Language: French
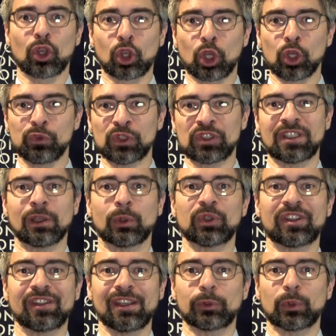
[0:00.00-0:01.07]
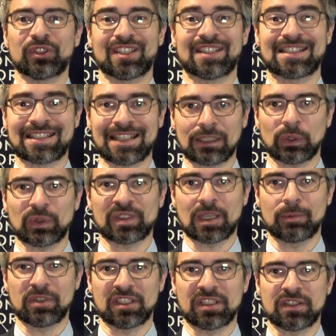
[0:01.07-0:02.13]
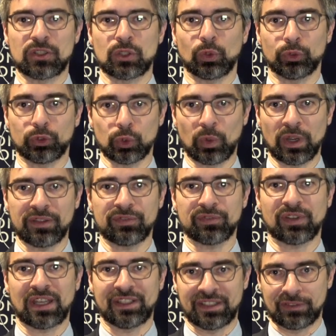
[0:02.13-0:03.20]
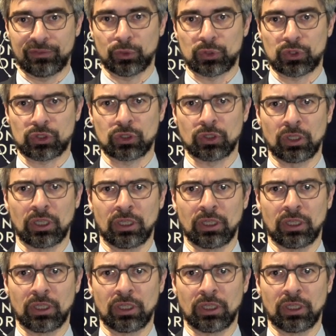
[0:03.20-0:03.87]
Que faut-il retenir de cette 50e édition du WEF à Davos